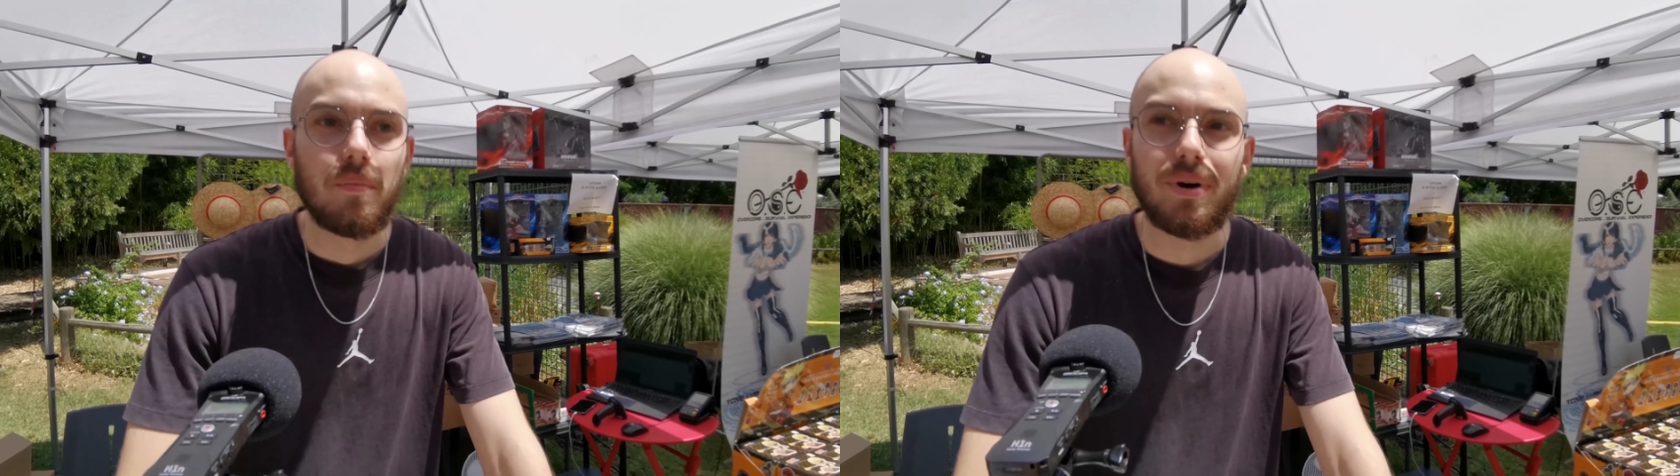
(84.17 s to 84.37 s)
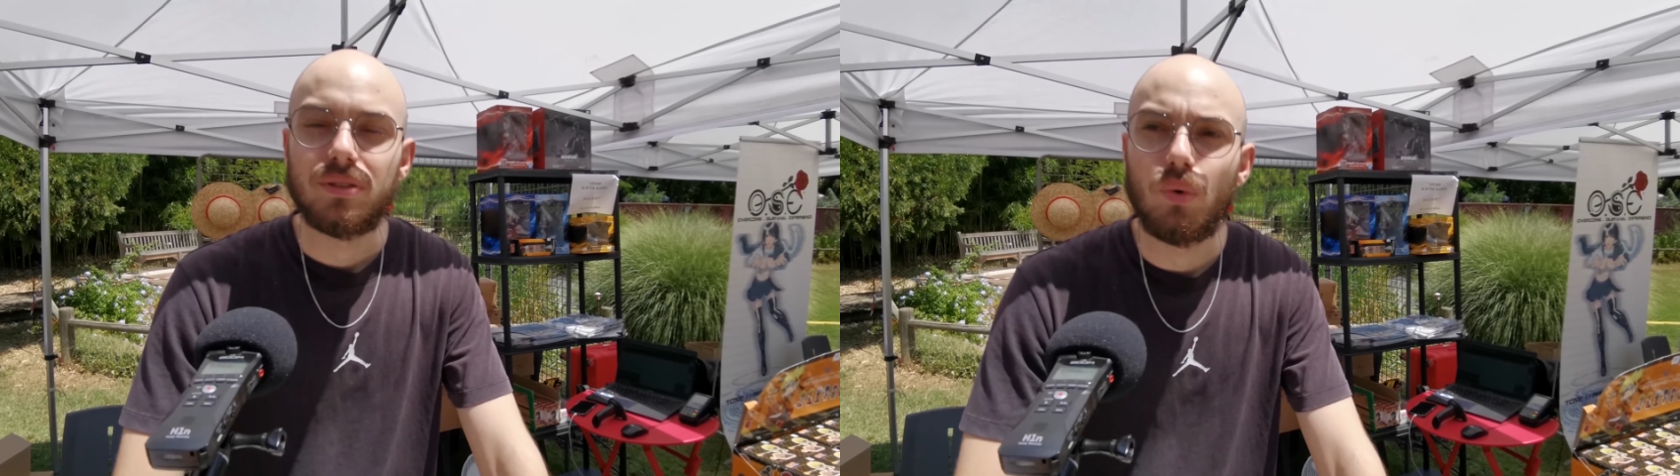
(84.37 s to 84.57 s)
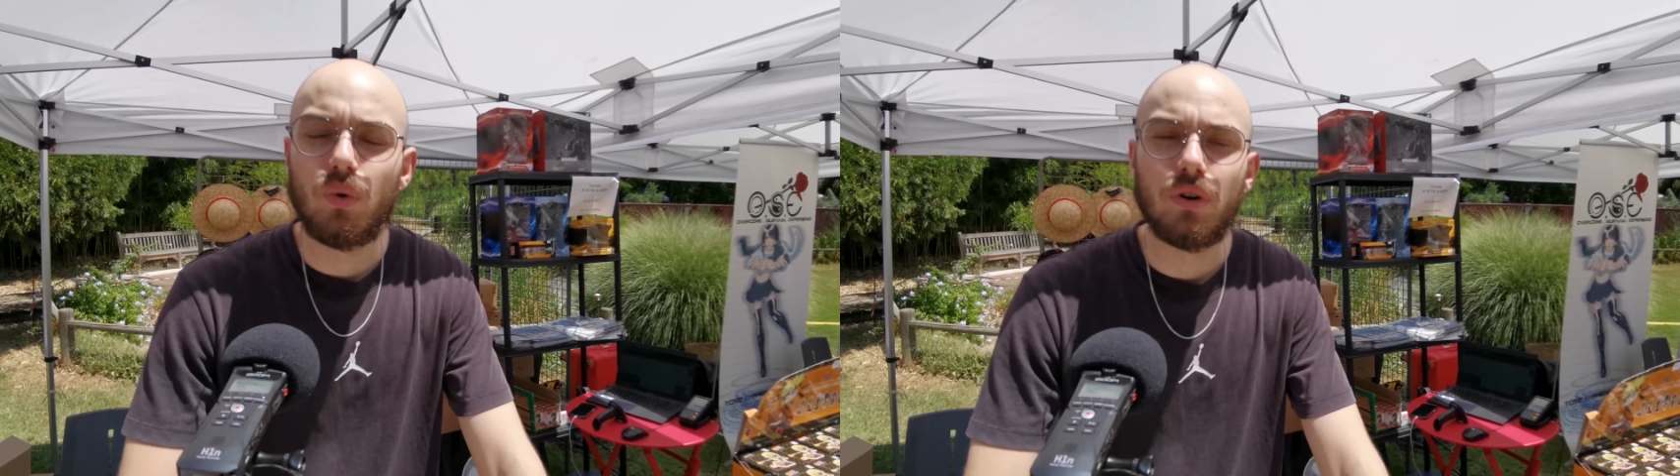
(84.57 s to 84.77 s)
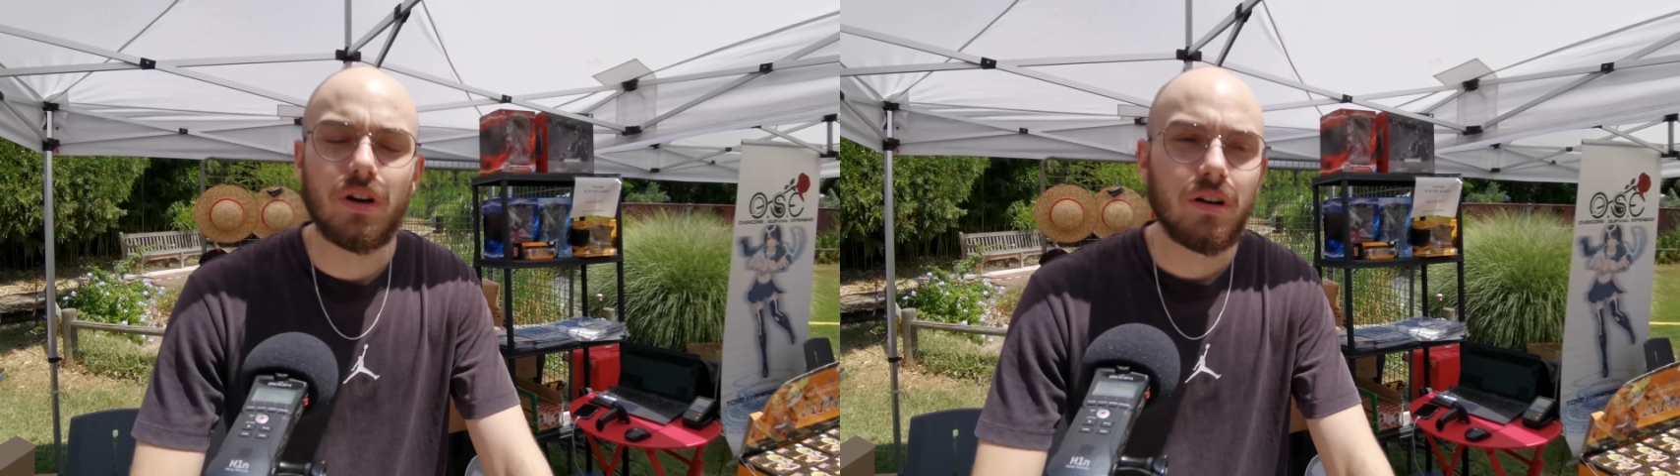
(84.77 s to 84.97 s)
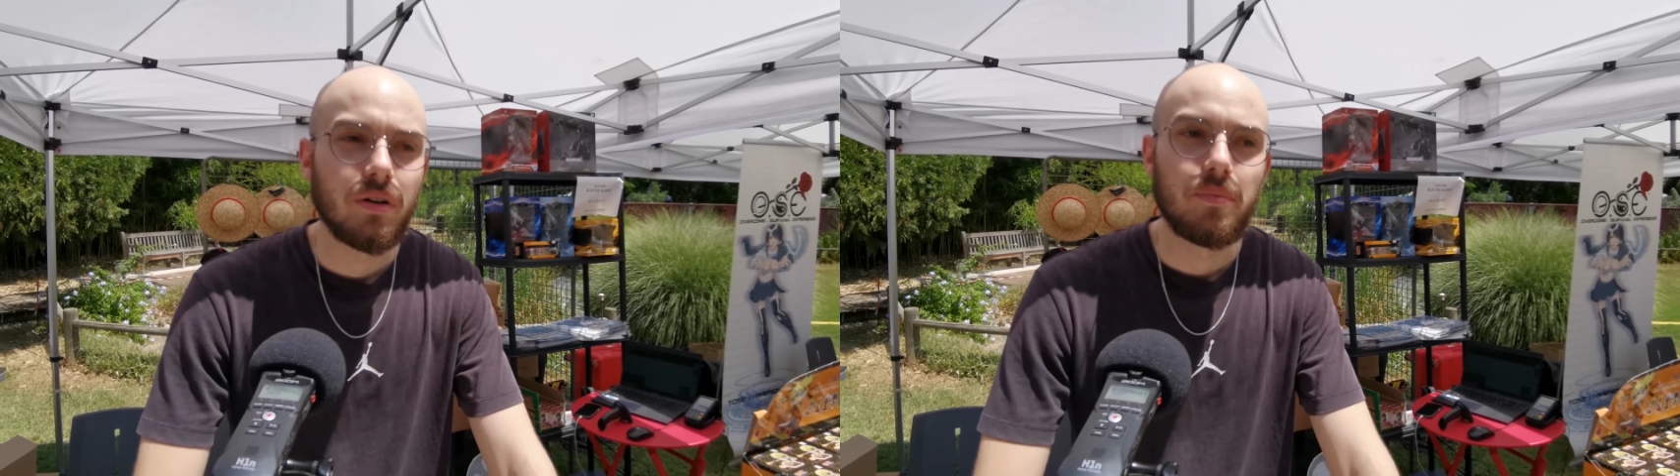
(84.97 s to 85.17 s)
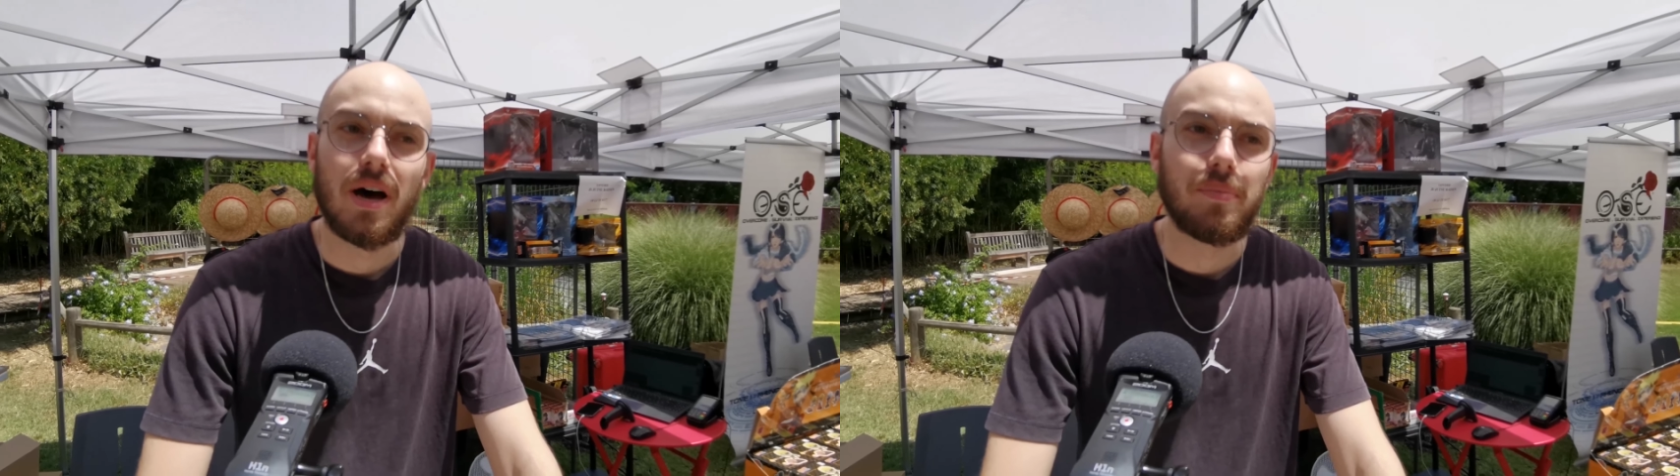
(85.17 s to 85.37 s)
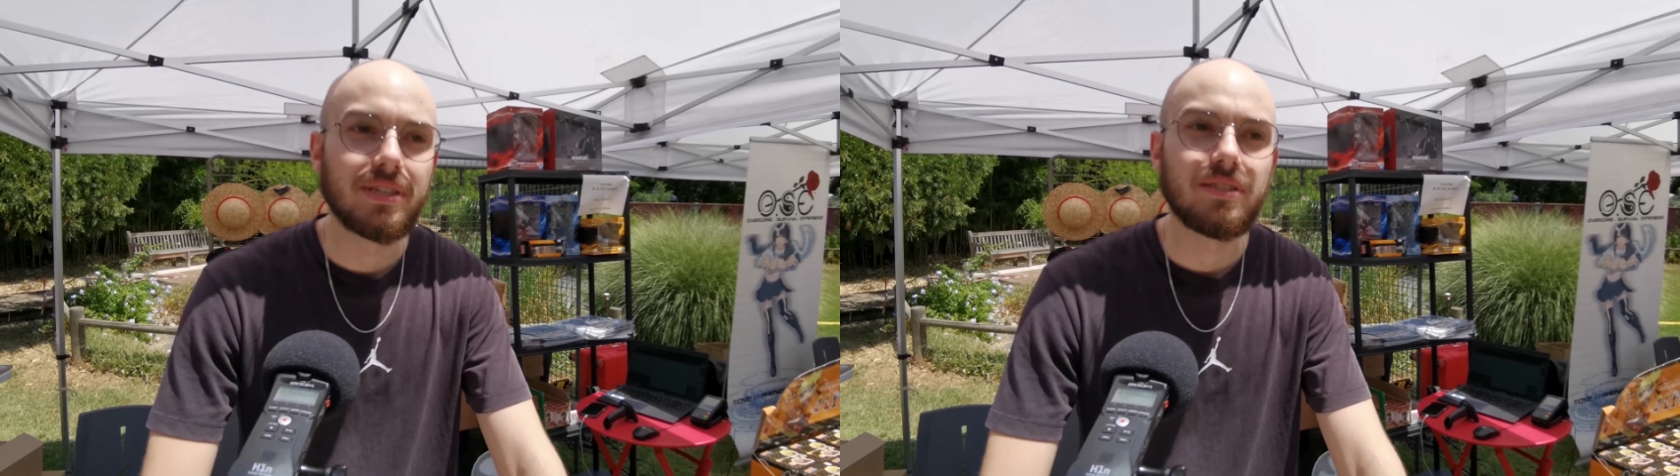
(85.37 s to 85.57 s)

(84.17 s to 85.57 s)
Pas trop horreur, mais après,